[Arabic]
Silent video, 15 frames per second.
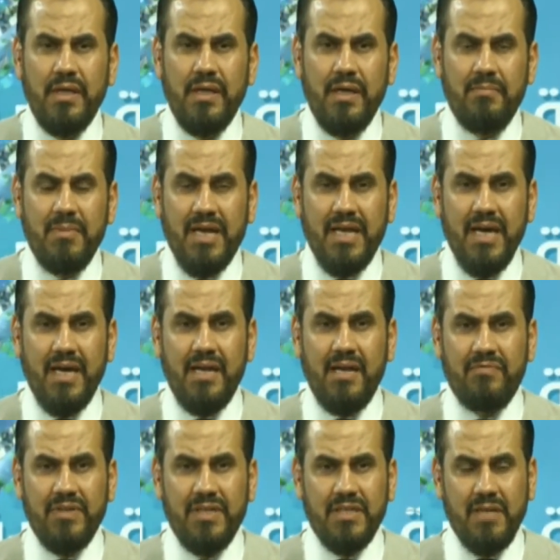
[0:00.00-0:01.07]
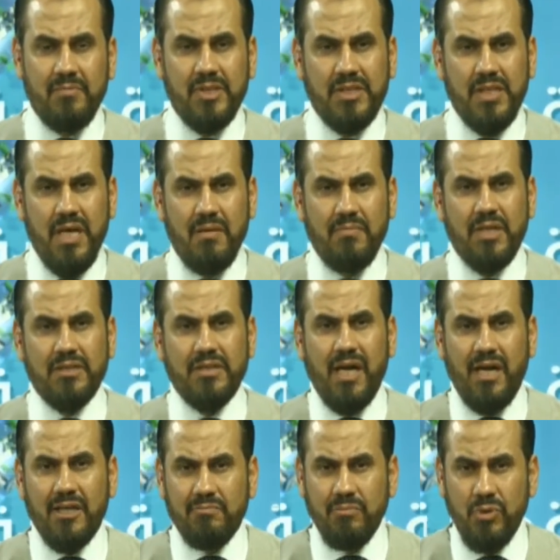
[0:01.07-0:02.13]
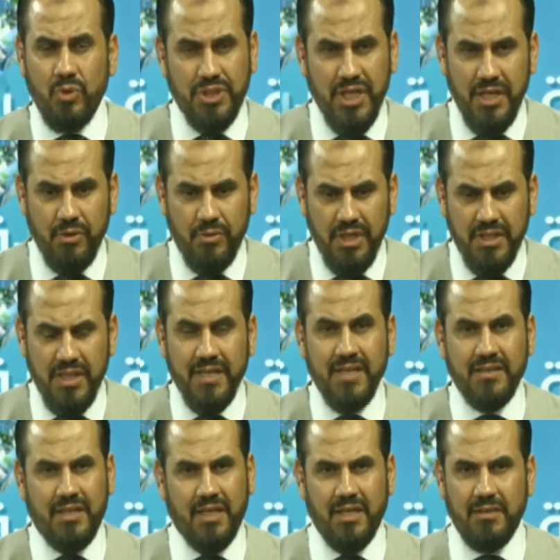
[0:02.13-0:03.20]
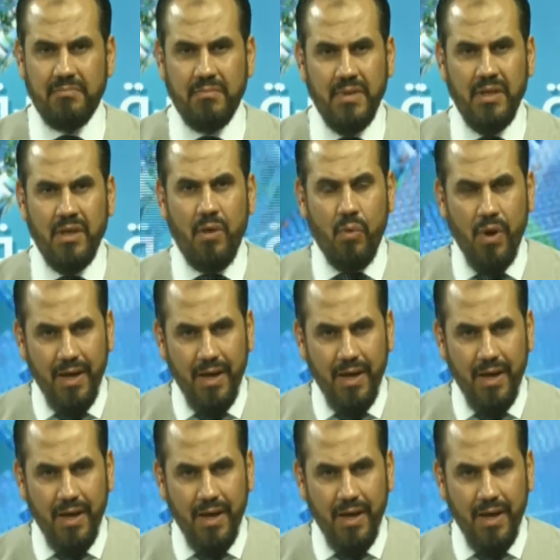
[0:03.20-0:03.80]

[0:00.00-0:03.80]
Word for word: آه، مكانة في النظام السابق ضاعت منه شيء يريد أن ينتقم نعم.